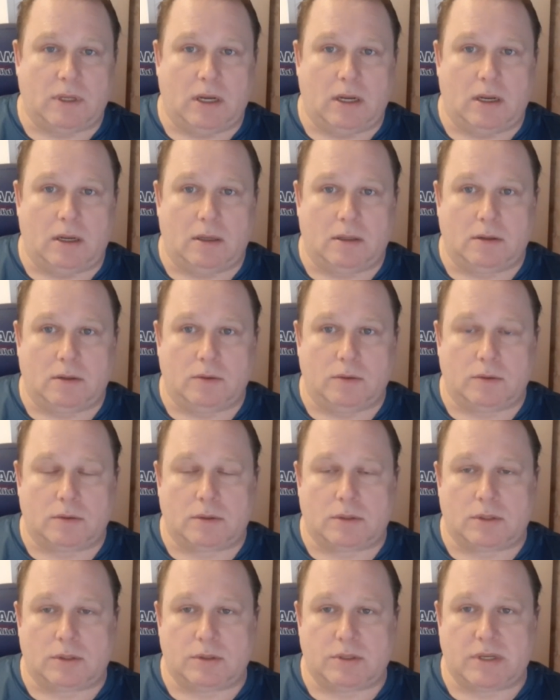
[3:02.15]
да, но
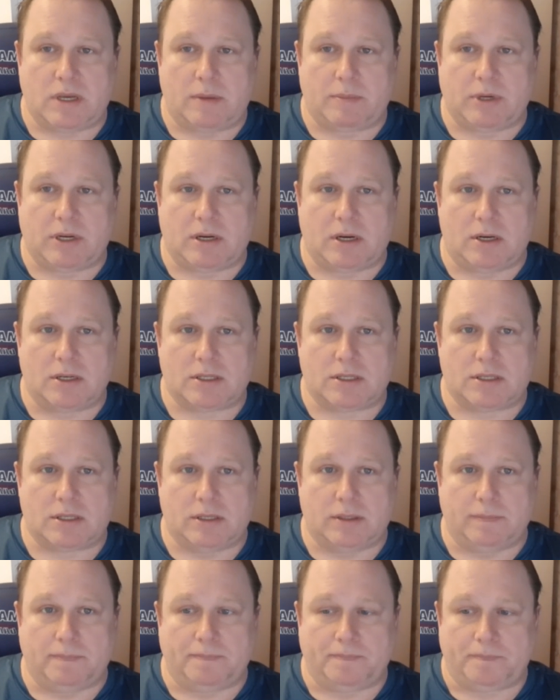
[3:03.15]
судья, мне
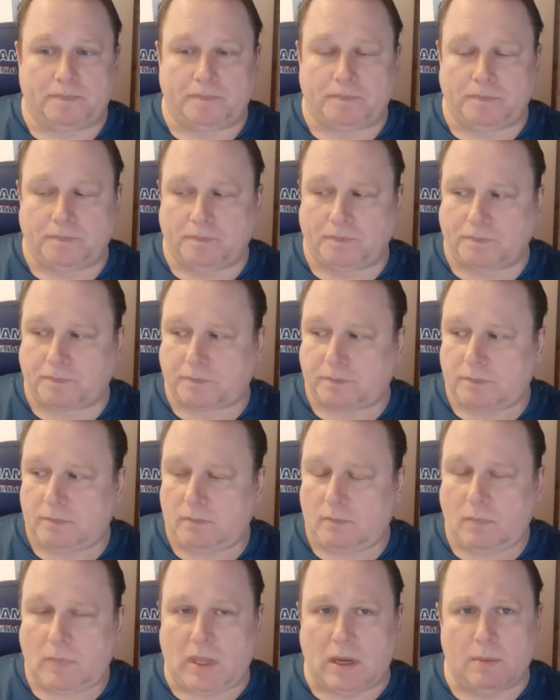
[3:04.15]
кажется,
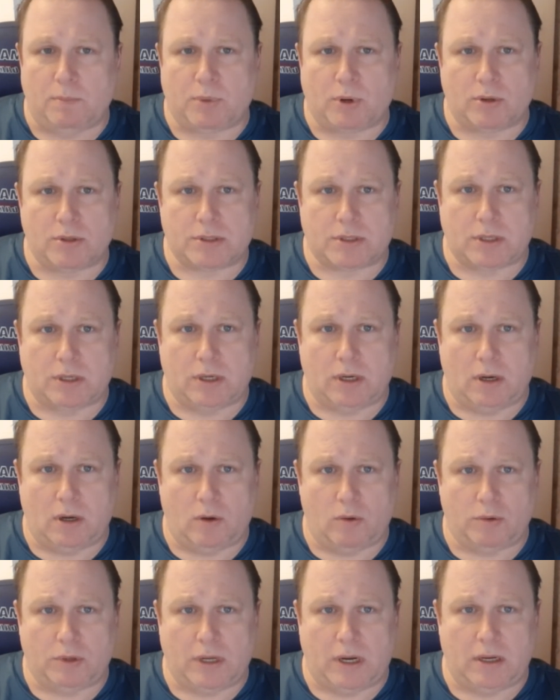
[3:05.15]
просто
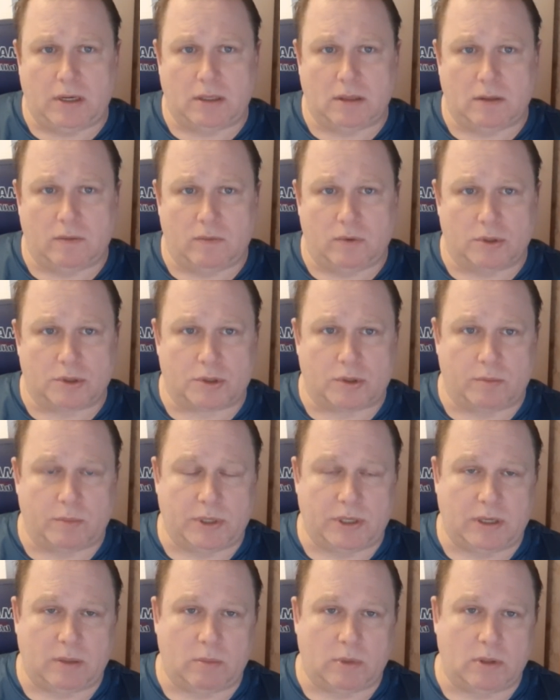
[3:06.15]
удалил его, чтобы
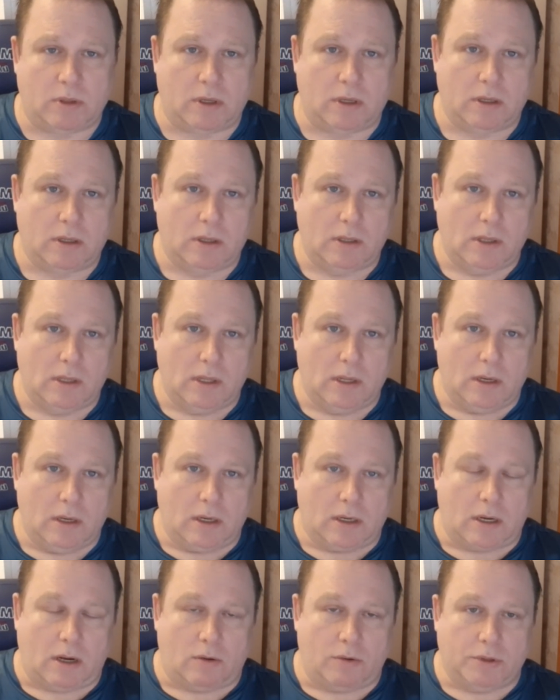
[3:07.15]
не было
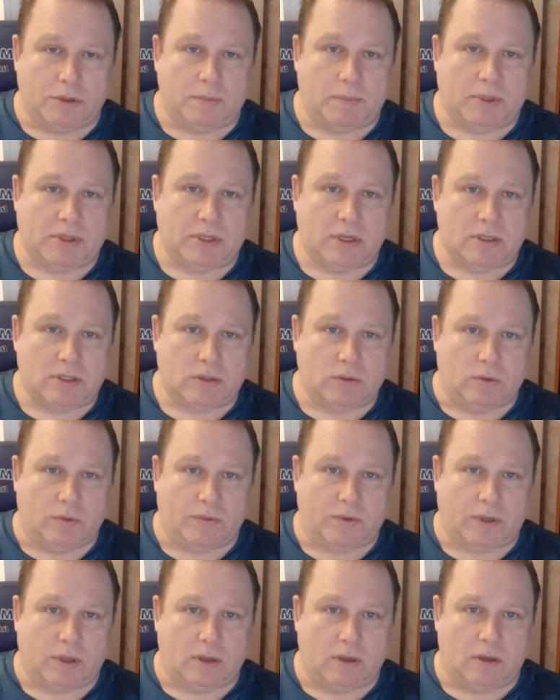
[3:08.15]
какой-то
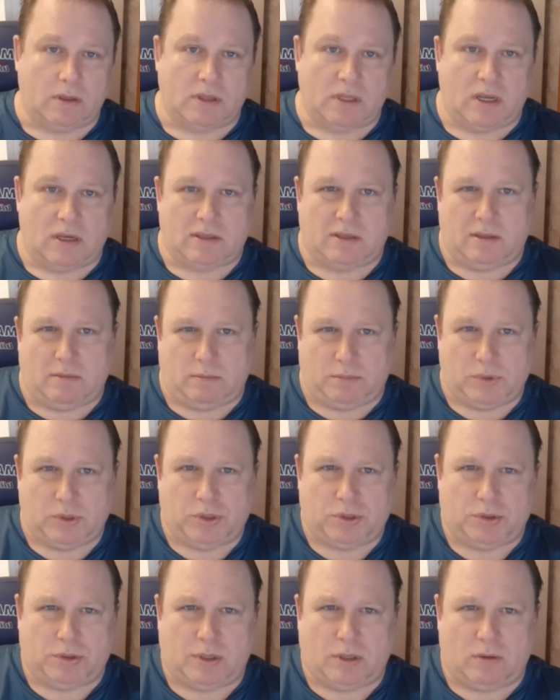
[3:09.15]
потасовки. А так там
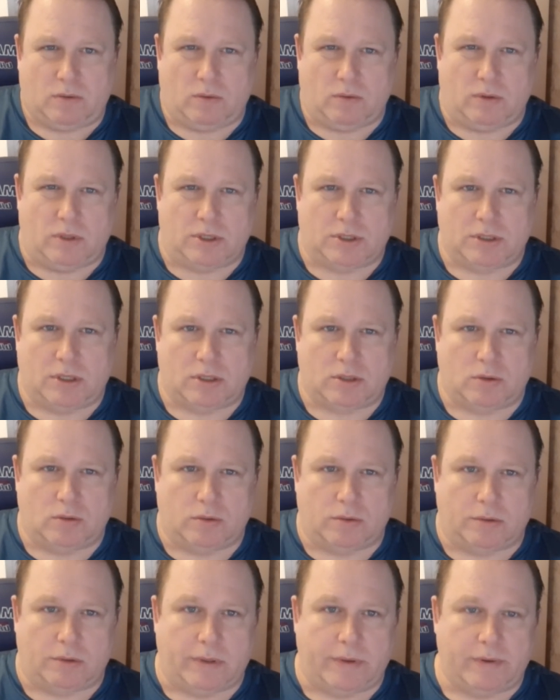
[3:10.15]
ничего такого, даже на
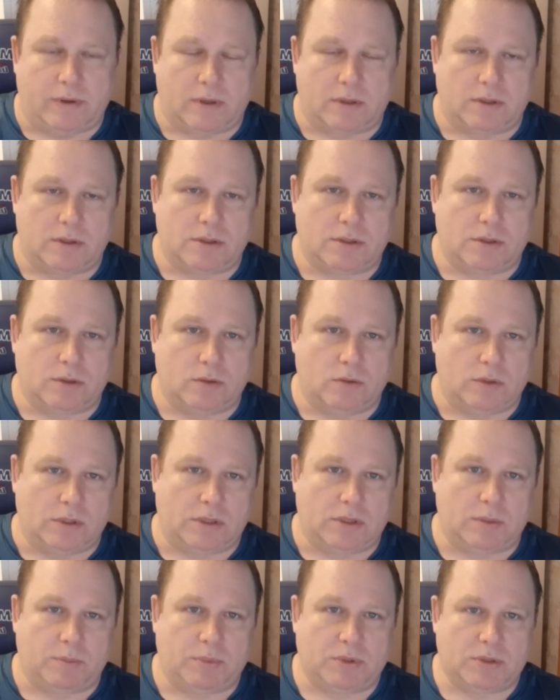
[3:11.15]
желтую, наверное, не тянул
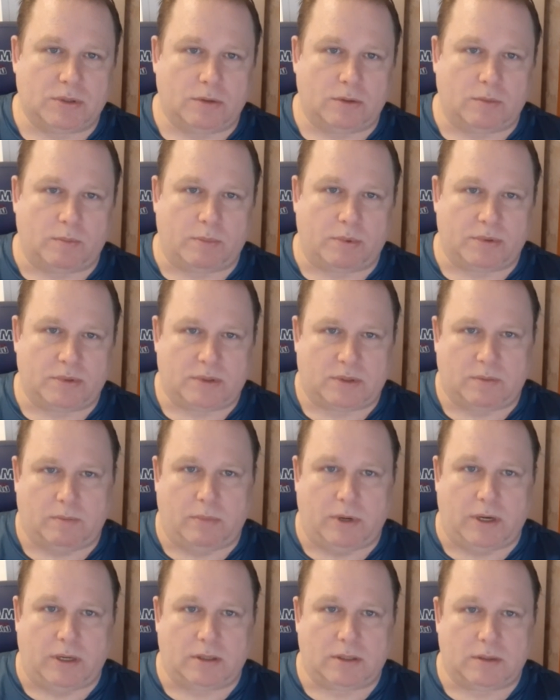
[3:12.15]
этот эпизод, просто
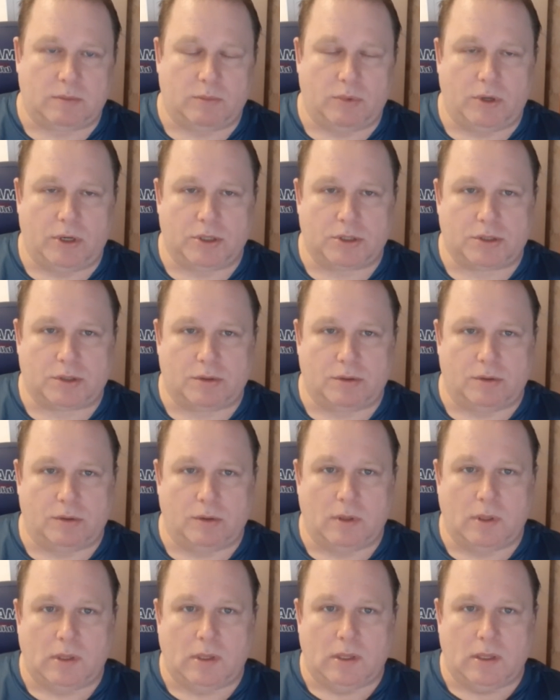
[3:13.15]
бред. Тем более,
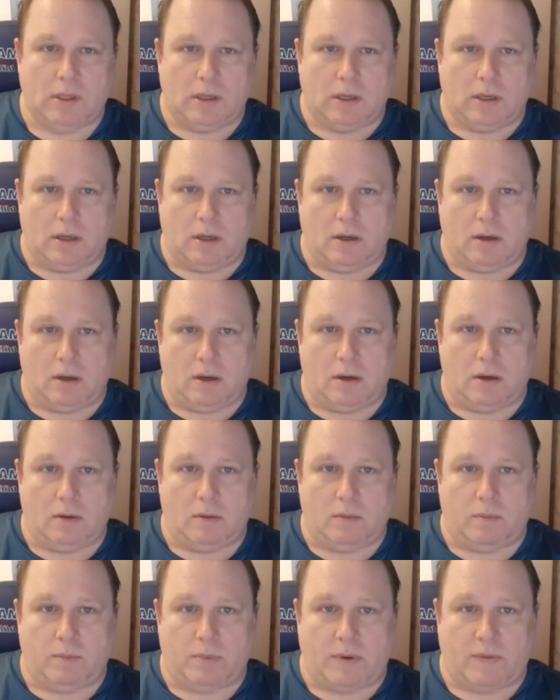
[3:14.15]
что
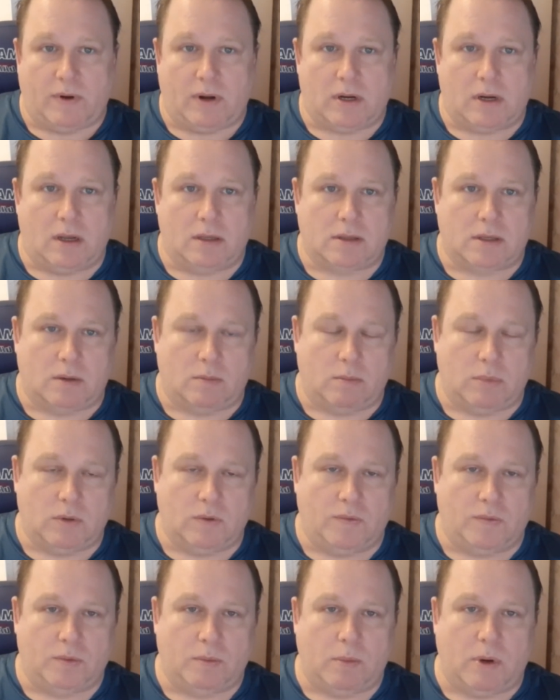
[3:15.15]
э, провокатором
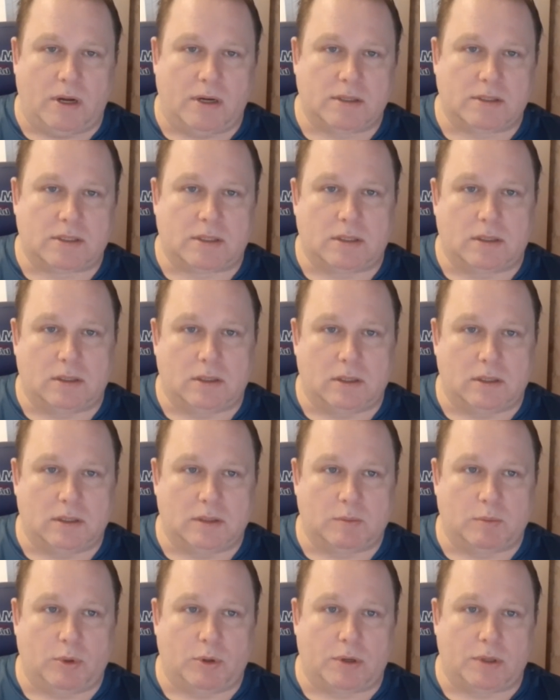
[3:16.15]
был футболист э,
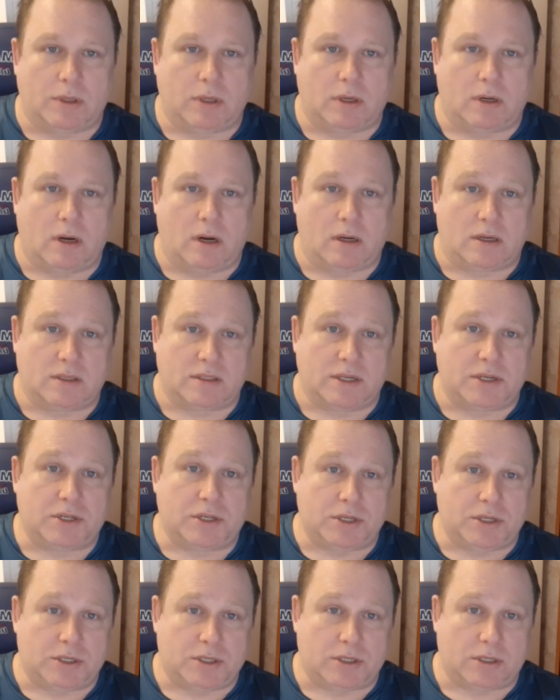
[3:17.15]
сборной Ирака,
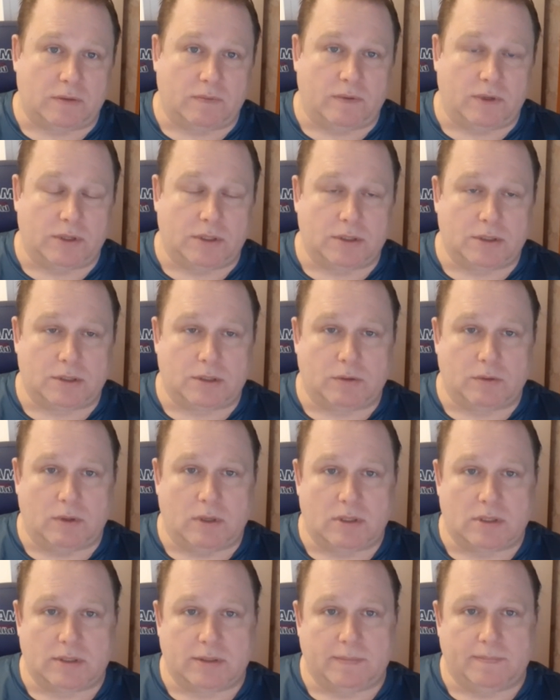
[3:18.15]
зачинщиком в этой
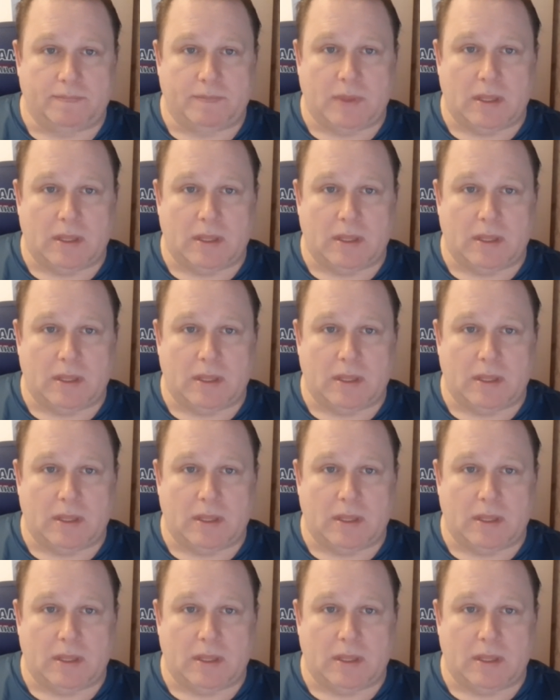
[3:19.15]
ситуации.